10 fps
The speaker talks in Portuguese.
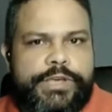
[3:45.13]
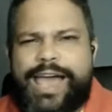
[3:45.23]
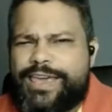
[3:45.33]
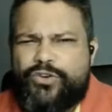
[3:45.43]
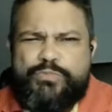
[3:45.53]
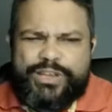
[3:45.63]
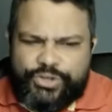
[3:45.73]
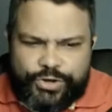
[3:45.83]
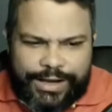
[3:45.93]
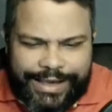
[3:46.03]
E aí
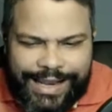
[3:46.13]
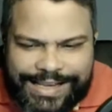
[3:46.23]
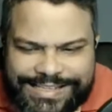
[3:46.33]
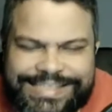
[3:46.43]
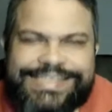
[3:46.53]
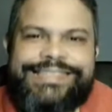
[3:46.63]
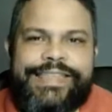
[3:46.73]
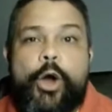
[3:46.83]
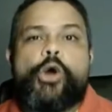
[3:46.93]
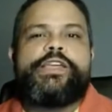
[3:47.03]
começou aquelas
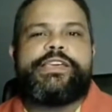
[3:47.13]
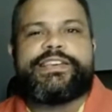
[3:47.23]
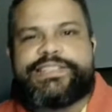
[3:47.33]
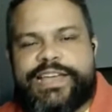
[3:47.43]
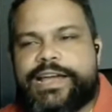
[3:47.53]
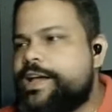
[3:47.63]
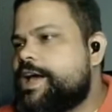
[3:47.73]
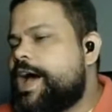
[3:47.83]
teorias, né?